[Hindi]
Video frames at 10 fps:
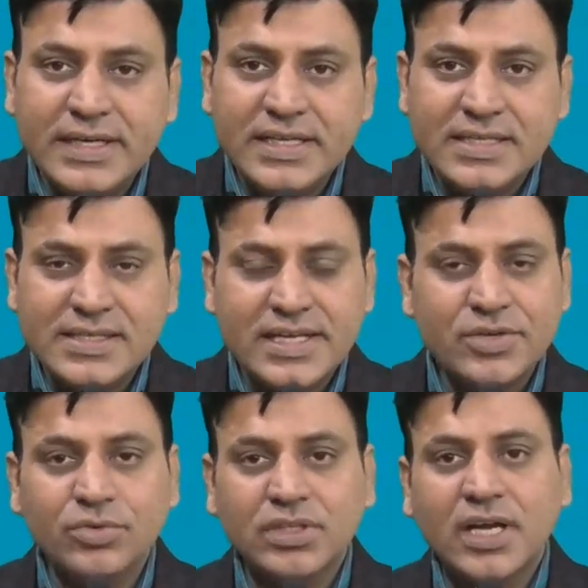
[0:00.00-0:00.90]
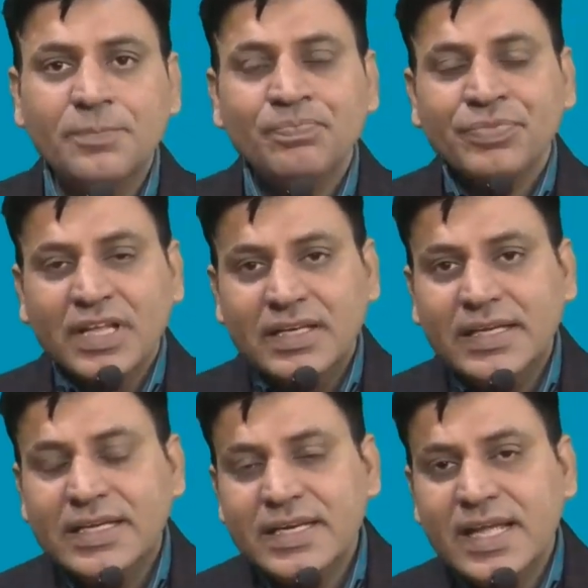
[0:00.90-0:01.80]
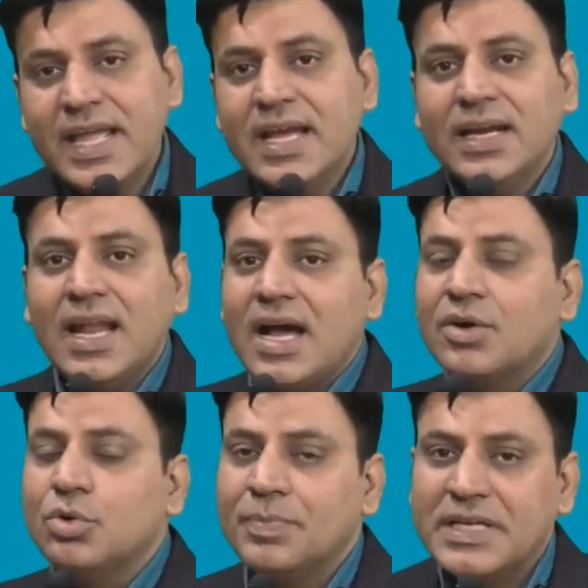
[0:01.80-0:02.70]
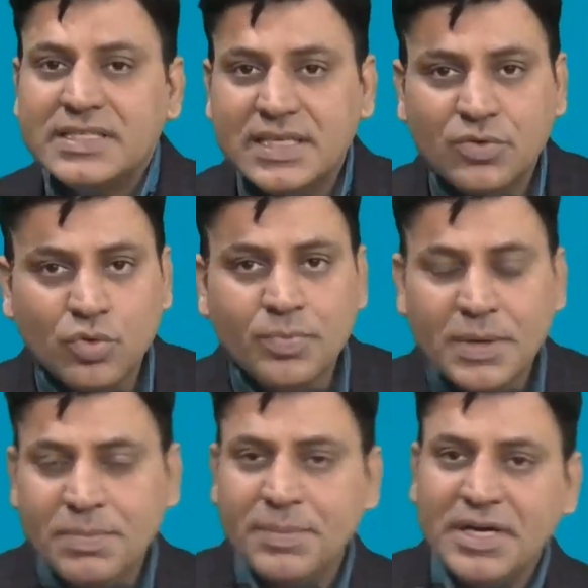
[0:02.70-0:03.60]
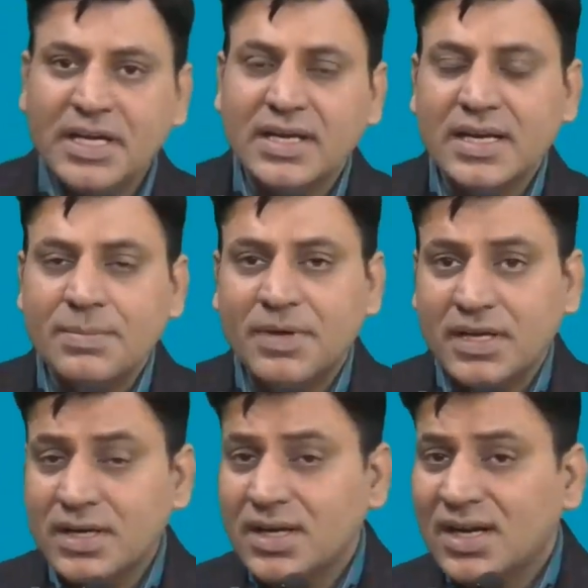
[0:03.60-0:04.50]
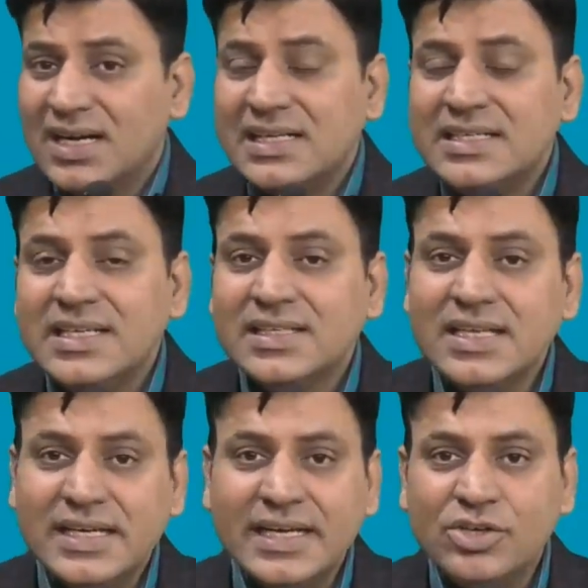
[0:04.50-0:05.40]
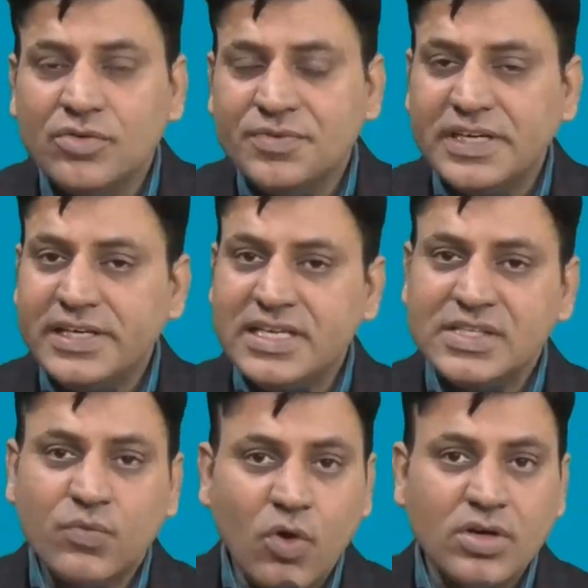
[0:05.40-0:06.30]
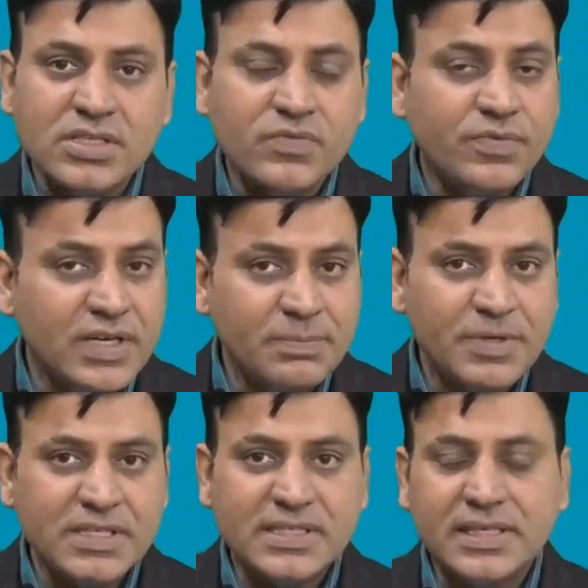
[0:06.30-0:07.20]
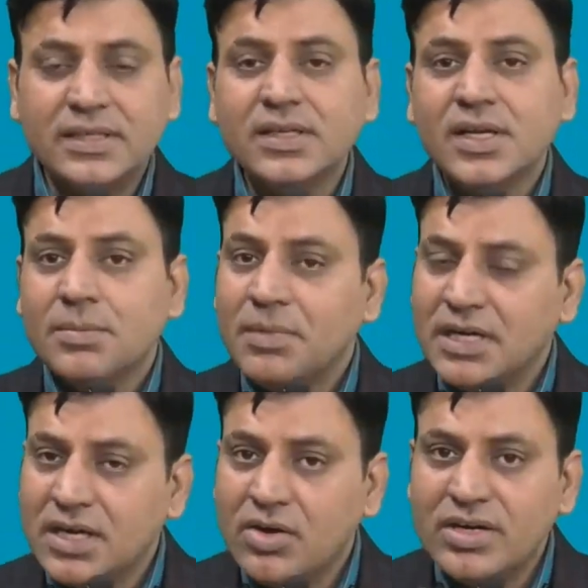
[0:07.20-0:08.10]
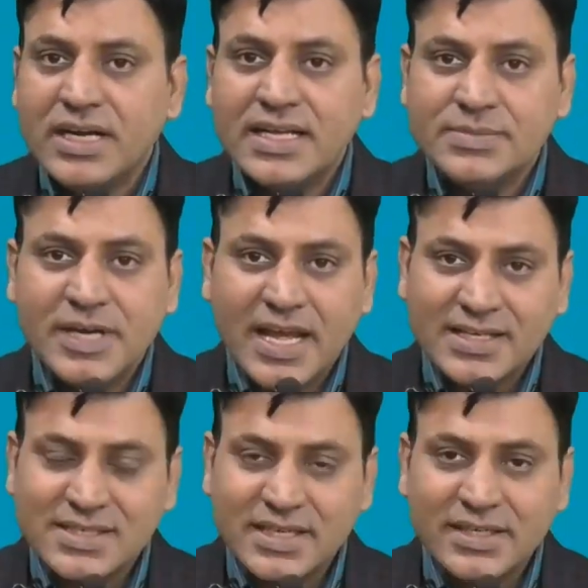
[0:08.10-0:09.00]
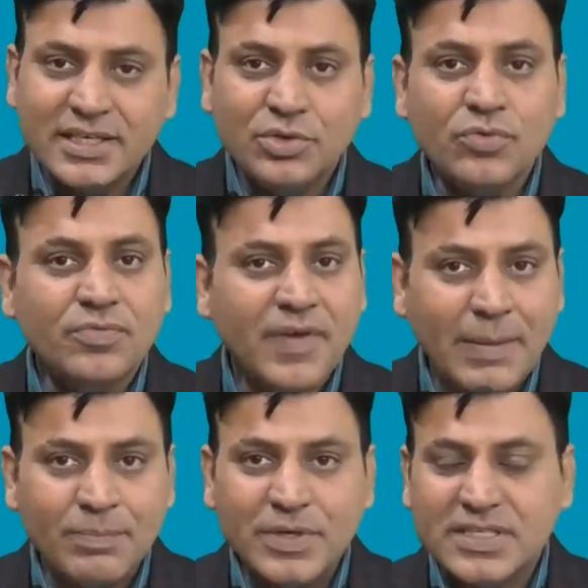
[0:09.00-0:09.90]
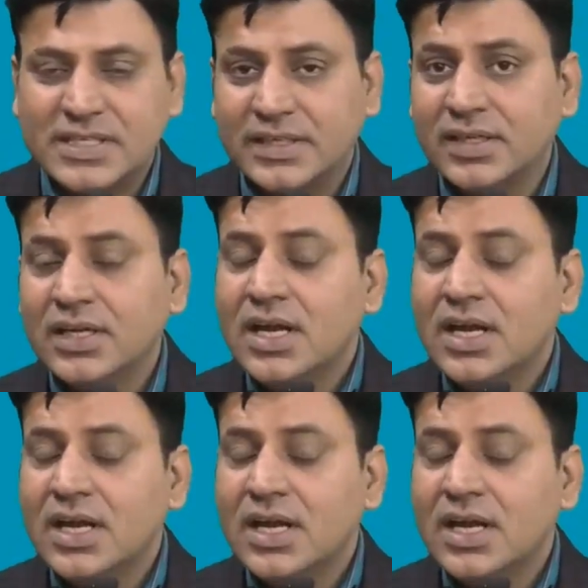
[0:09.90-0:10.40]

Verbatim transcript: टीडीएस नहीं होता लेकिन एक लाख रुपए से ऊपर पेमेंट करने पर अर्लियर द रेट ऑफ टीडीएस वाज वन परसेंट बट नाउ इट हैज बीन एक्सटेंडेड टू फाइव परसेंट